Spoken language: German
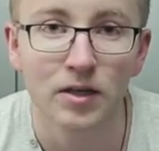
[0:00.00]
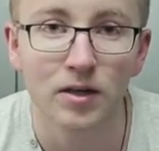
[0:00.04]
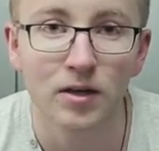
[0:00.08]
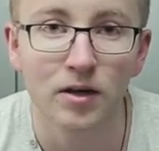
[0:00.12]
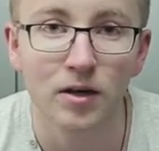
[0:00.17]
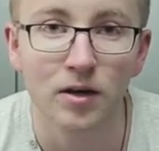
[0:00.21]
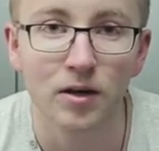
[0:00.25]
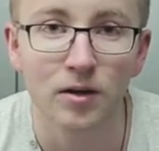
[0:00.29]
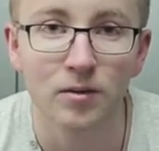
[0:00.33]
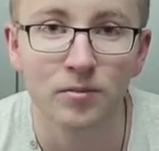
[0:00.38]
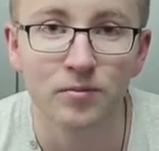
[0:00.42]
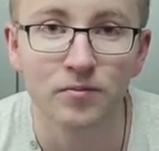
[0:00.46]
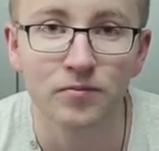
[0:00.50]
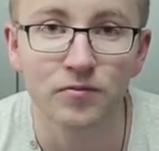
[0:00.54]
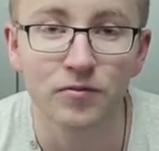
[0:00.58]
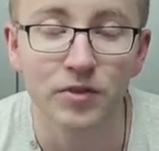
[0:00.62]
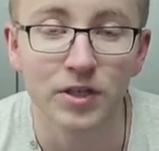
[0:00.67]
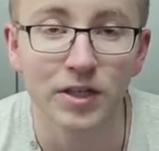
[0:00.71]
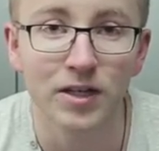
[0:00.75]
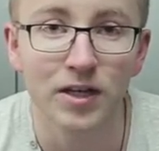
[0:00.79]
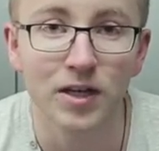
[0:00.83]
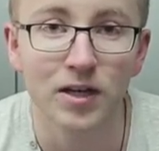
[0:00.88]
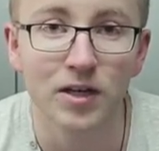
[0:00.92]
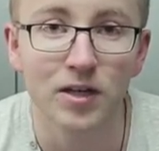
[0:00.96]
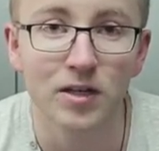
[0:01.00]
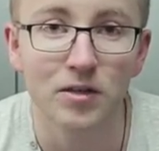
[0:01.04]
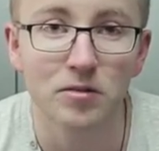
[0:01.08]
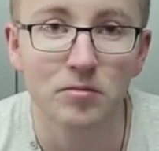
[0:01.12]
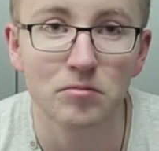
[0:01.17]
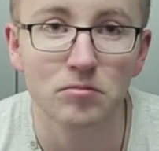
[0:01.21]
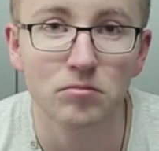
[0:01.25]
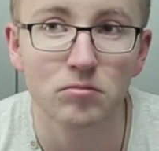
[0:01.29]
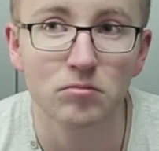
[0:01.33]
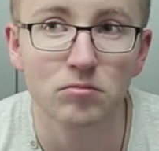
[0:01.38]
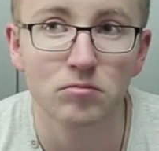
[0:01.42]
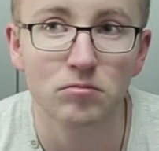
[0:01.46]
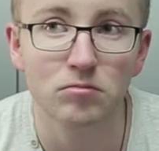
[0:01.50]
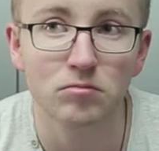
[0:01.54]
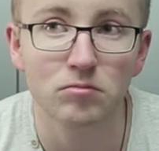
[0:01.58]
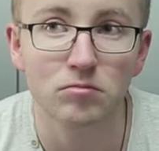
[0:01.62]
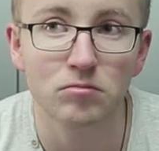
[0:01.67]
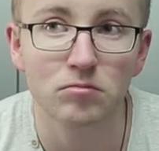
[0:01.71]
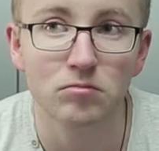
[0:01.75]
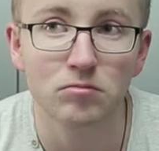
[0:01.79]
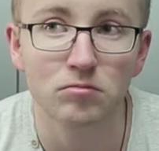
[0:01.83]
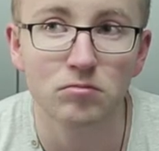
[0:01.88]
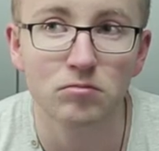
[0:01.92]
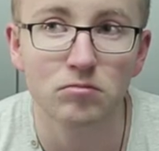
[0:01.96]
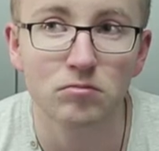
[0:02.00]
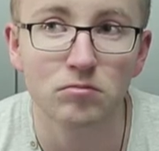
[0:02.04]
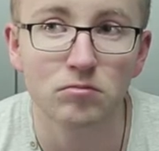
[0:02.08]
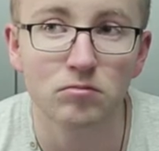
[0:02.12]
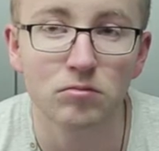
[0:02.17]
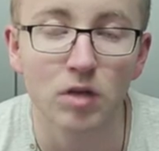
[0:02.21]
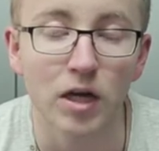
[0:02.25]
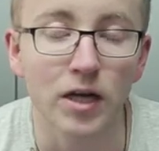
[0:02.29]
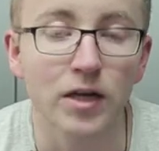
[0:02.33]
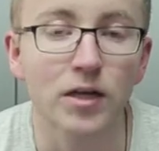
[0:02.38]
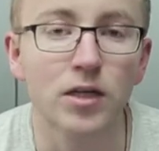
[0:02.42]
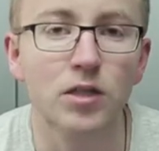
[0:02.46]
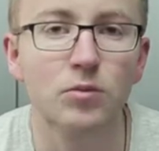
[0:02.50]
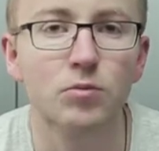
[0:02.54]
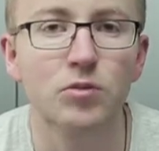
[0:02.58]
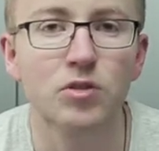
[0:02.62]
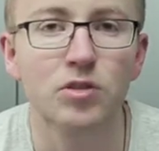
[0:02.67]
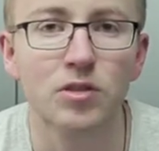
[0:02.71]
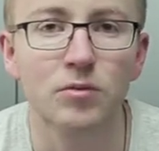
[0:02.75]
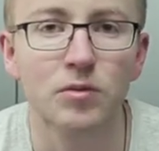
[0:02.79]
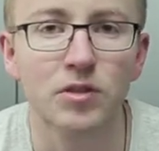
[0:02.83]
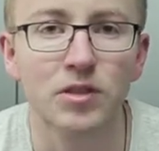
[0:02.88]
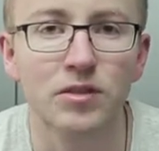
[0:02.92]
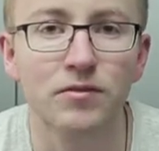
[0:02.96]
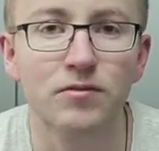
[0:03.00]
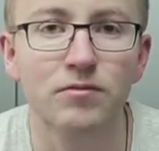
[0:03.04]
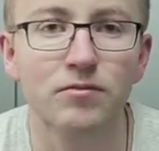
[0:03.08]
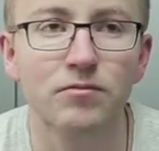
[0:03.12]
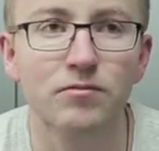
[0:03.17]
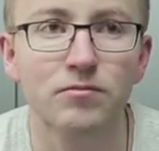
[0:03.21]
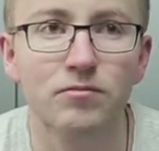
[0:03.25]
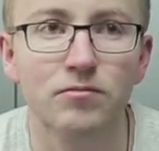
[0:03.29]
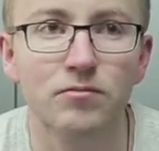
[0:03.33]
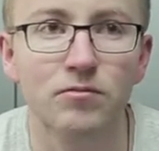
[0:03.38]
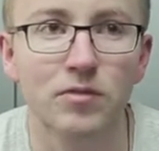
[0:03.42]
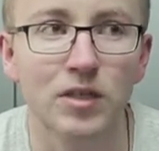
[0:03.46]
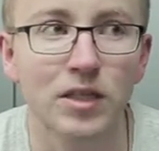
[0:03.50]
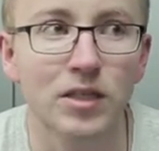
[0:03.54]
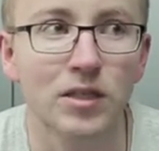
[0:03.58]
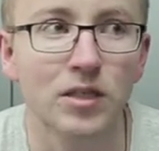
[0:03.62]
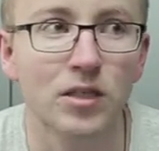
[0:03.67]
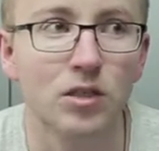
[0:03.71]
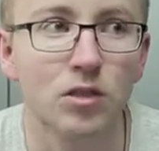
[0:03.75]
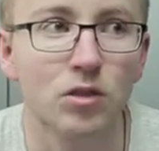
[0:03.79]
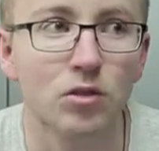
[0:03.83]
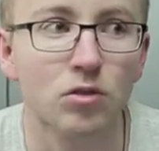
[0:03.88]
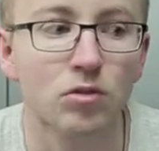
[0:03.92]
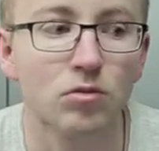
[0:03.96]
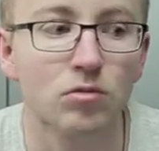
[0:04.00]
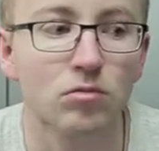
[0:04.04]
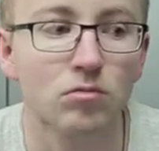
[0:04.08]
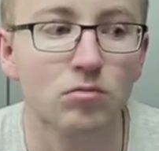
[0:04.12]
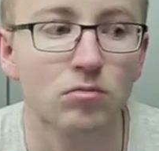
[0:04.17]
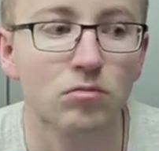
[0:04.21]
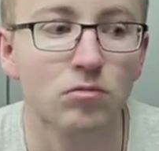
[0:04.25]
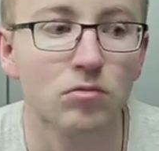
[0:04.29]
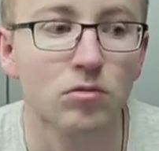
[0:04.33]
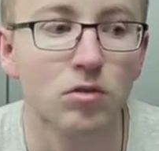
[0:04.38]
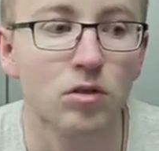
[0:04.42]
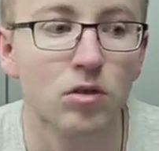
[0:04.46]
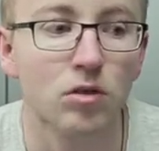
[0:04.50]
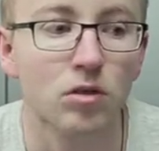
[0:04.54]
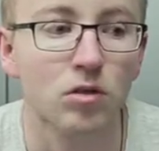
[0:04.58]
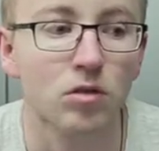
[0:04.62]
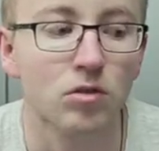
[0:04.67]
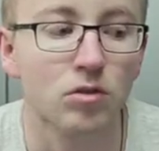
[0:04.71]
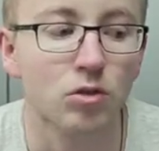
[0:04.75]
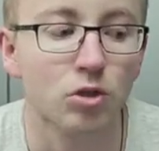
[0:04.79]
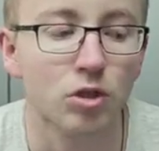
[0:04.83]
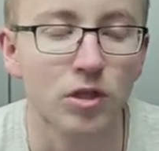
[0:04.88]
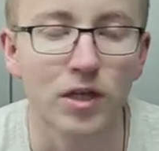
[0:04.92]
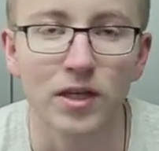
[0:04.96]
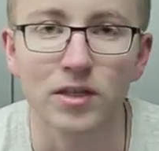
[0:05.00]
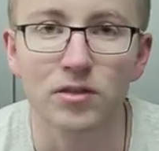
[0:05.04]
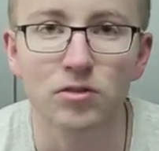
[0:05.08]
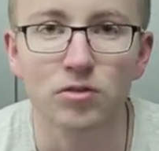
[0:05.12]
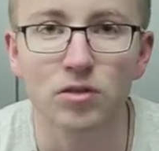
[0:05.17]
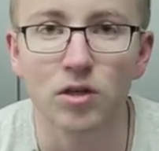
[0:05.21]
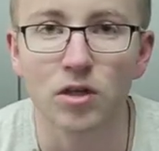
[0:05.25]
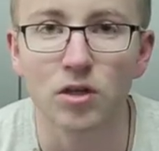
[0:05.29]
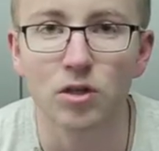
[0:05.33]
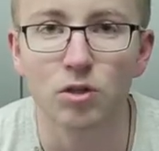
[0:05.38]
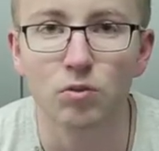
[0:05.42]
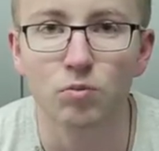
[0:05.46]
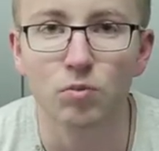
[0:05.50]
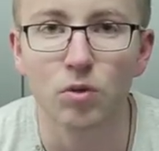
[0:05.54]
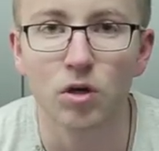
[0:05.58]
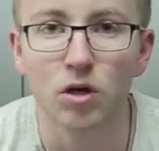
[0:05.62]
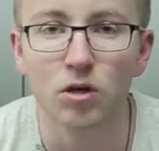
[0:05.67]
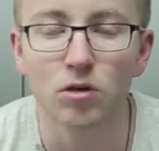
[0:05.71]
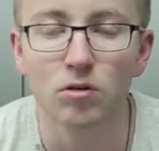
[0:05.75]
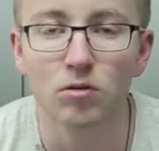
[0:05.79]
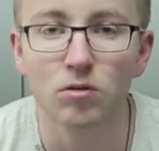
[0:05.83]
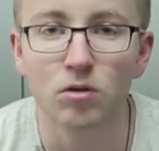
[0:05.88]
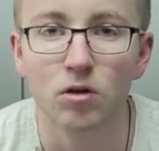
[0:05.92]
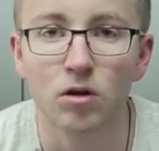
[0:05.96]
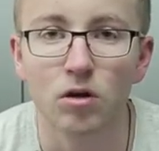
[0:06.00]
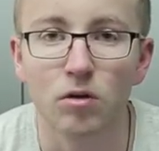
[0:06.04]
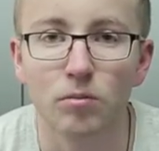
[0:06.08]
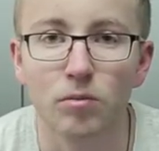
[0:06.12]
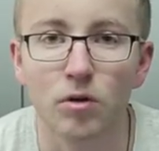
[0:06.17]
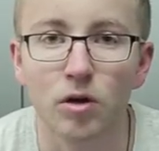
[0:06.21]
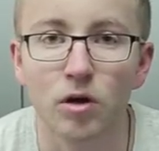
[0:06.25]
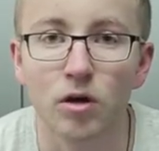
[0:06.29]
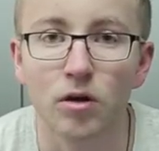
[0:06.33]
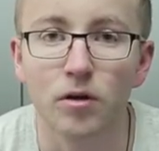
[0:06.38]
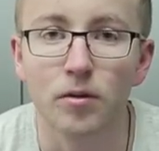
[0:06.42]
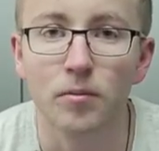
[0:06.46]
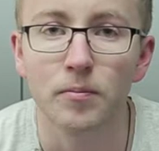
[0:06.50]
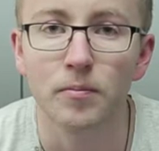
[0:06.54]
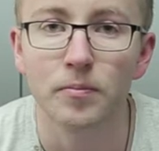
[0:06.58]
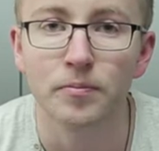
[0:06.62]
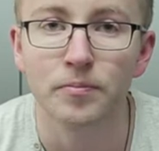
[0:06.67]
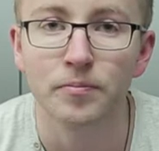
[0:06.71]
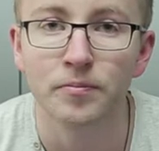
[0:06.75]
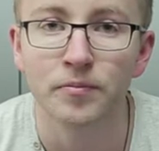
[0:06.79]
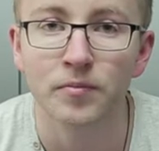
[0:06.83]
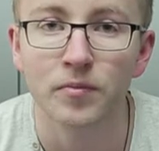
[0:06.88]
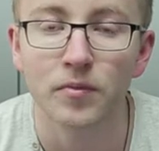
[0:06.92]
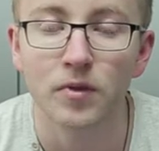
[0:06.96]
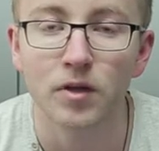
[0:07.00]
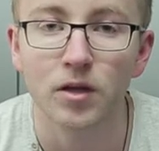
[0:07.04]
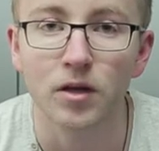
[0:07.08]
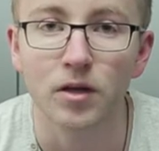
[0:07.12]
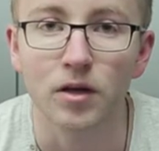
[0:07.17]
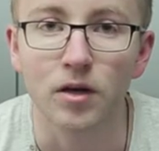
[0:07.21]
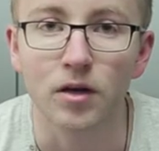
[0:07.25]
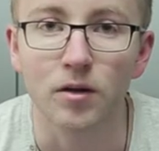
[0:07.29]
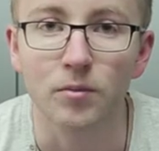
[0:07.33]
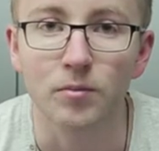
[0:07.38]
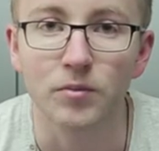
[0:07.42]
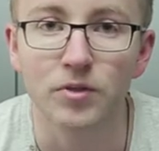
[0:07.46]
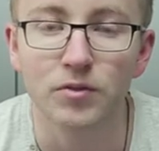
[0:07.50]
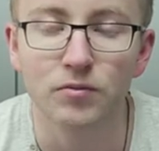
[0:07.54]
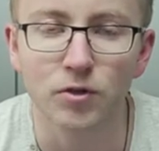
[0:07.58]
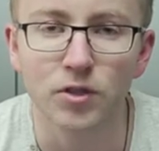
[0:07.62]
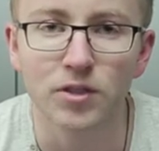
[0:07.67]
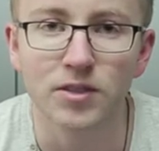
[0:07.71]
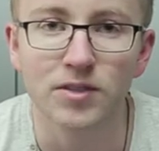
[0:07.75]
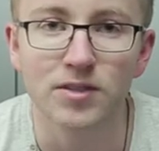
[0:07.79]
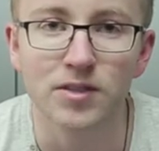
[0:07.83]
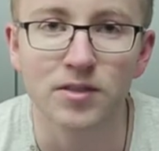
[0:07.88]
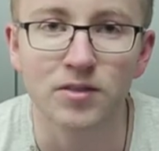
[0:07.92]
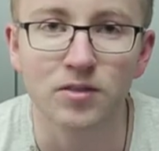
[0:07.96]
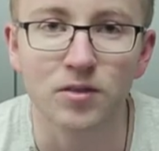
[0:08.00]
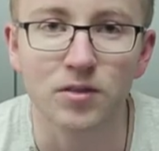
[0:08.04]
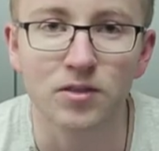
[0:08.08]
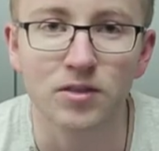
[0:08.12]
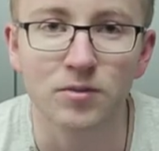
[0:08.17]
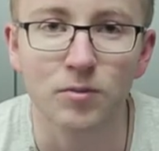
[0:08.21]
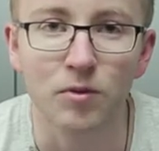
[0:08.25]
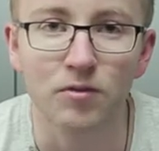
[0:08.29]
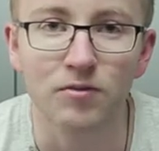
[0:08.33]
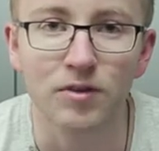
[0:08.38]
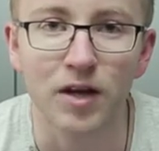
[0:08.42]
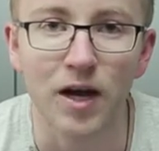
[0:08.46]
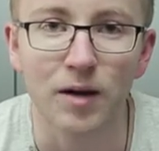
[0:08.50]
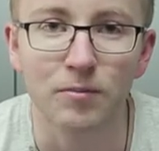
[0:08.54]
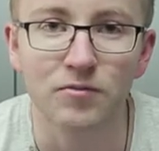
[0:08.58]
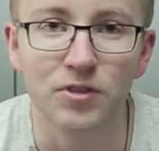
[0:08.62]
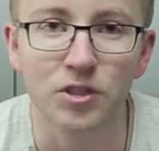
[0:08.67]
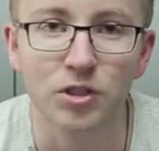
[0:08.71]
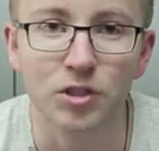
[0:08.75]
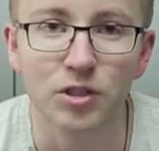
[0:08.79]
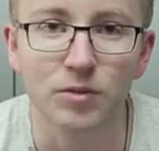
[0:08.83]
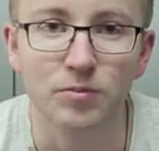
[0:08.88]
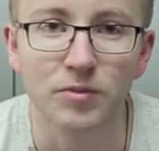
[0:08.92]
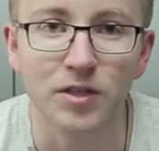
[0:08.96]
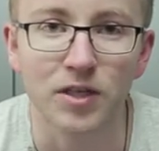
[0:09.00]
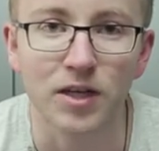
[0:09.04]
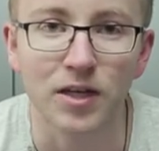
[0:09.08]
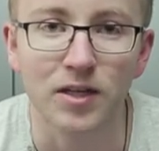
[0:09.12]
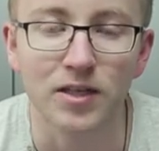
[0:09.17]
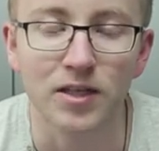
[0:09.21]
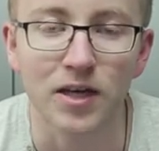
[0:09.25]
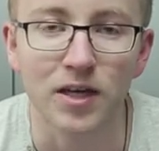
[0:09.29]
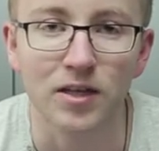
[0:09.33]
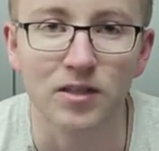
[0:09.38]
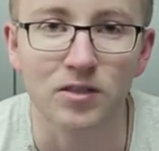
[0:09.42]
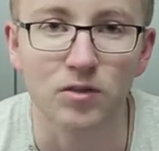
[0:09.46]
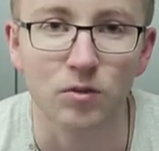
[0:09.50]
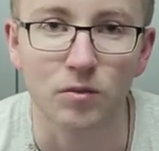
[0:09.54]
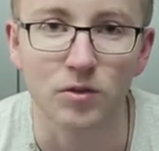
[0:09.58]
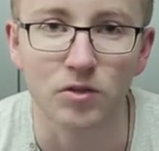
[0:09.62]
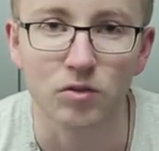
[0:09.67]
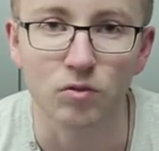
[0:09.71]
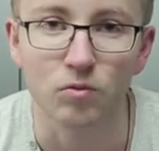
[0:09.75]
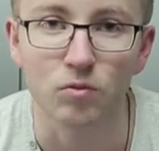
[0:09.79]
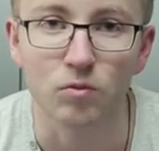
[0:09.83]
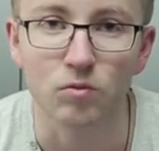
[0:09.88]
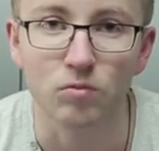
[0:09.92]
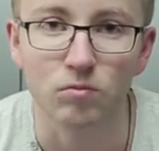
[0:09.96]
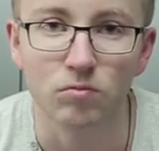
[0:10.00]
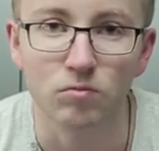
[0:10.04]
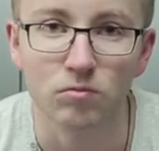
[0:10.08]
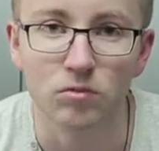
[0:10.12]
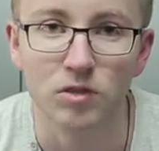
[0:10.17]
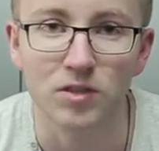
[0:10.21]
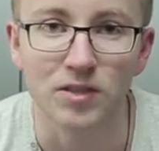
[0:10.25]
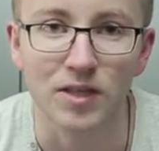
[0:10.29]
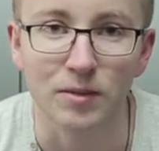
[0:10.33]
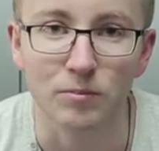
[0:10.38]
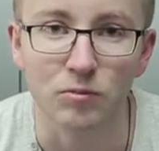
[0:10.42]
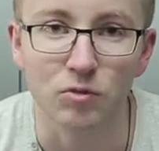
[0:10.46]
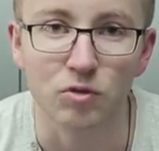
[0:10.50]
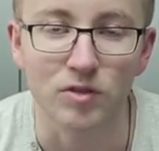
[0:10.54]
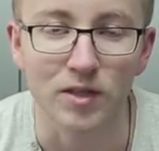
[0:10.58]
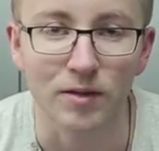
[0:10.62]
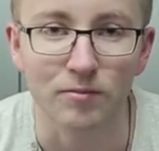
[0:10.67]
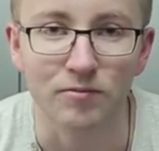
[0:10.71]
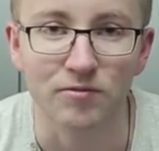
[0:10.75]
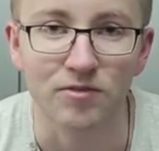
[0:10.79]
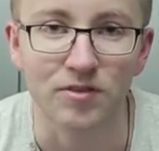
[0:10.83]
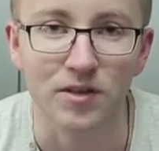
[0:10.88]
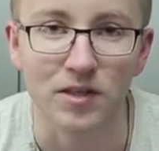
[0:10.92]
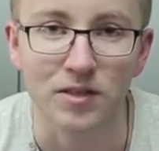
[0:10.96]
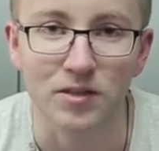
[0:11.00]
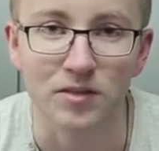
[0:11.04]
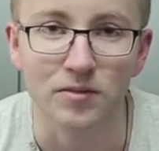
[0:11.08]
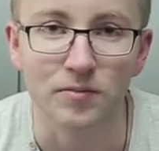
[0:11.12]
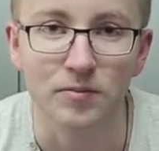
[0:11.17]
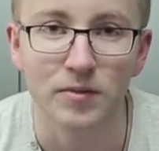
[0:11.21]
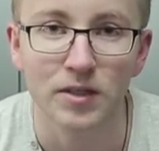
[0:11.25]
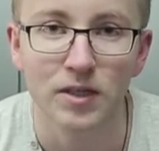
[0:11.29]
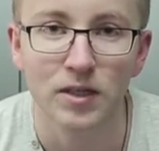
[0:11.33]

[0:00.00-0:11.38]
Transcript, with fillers: Ähm, weniger, eigentlich mit ziemlich wenig äh, Stress, sage ich mal, aber ähm, ich wollte das jetzt trotzdem auf den Abend verschieben, dann kann ich alles nochmal so gesamt zusammenfassen.